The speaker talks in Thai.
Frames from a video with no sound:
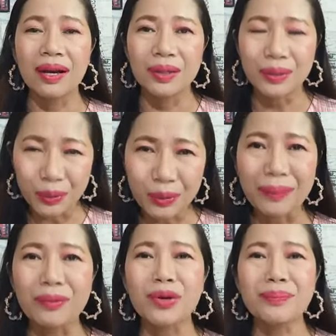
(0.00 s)
อยู่กับ
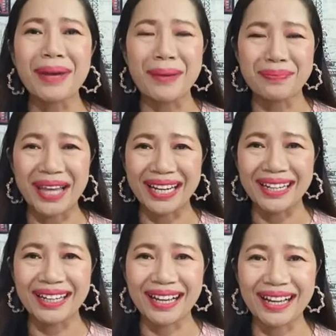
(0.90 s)
คนแบบไหน
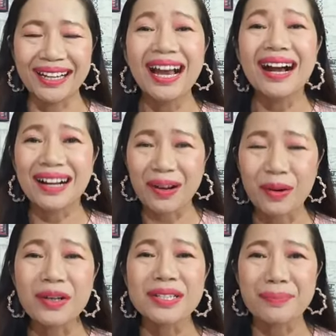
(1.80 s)
นะคะ เรา
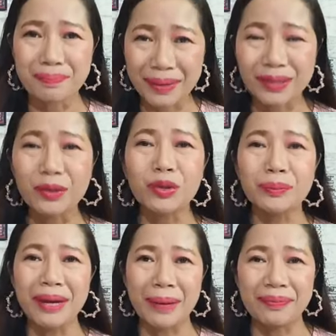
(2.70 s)
ก็จะเป็นคน
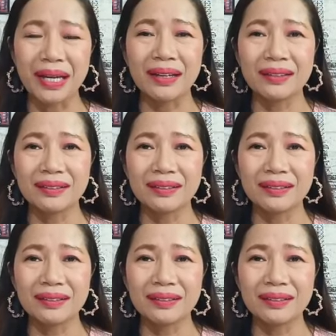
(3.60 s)
แบบนั้น